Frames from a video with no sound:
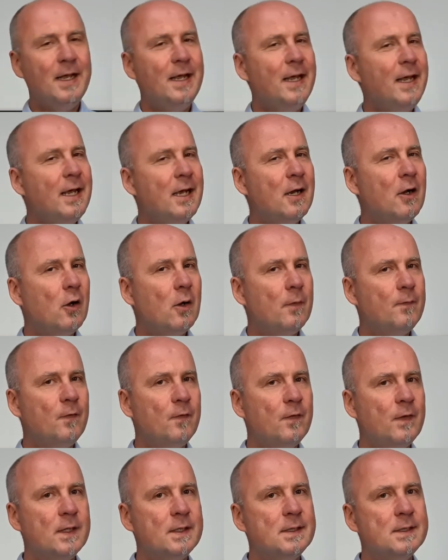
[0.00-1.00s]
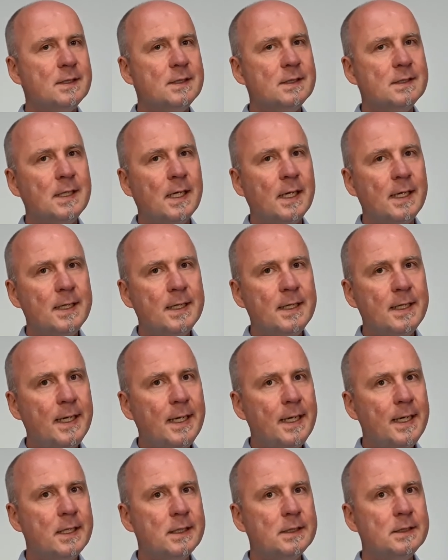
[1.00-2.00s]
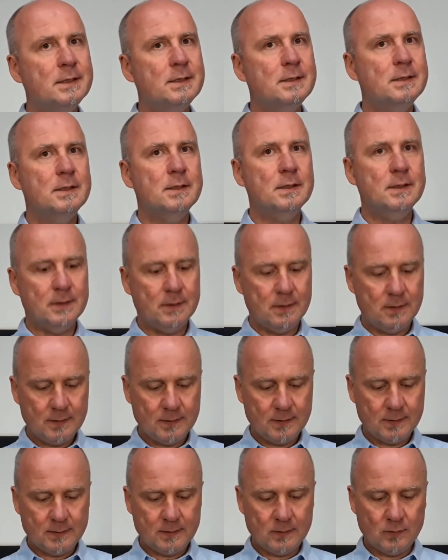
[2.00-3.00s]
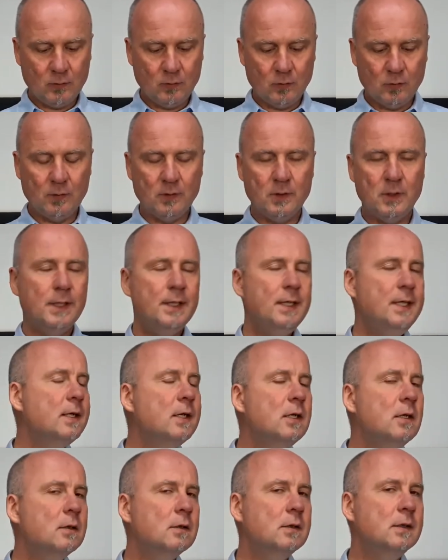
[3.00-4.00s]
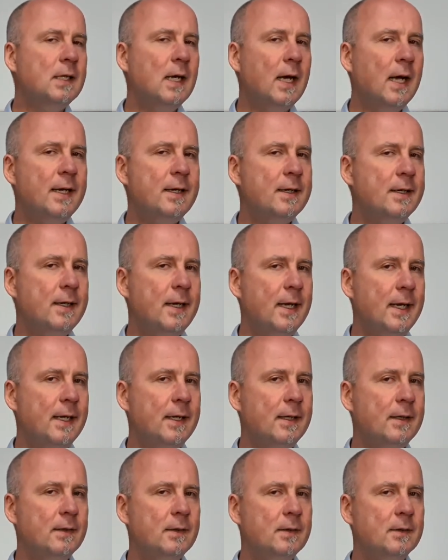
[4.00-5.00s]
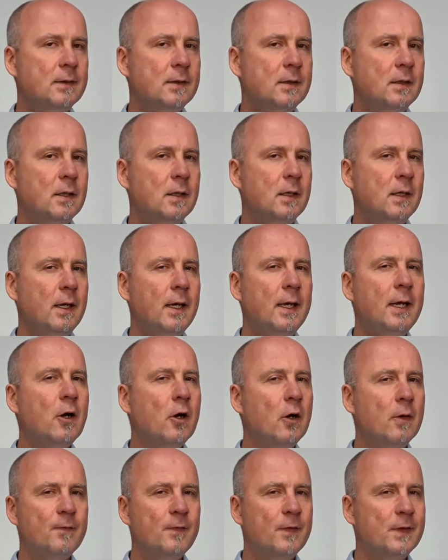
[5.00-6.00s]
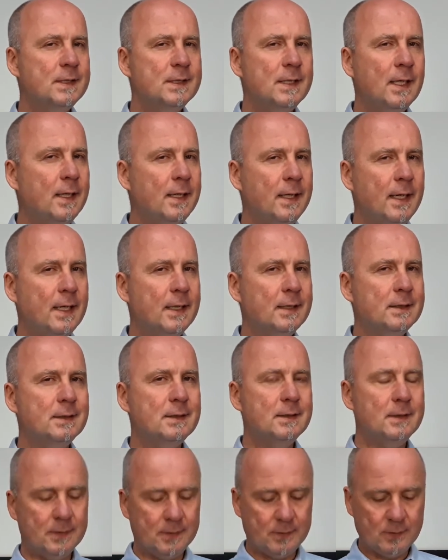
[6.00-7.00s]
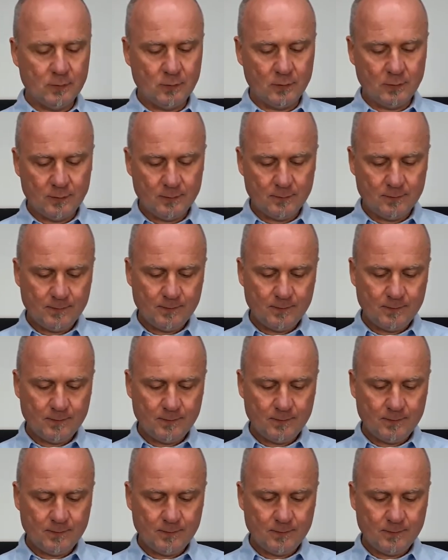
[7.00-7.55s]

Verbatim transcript: Er opfert seinen ersten Sohn, nicht irgendeinen Engel. Er opfert seinen ersten Sohn.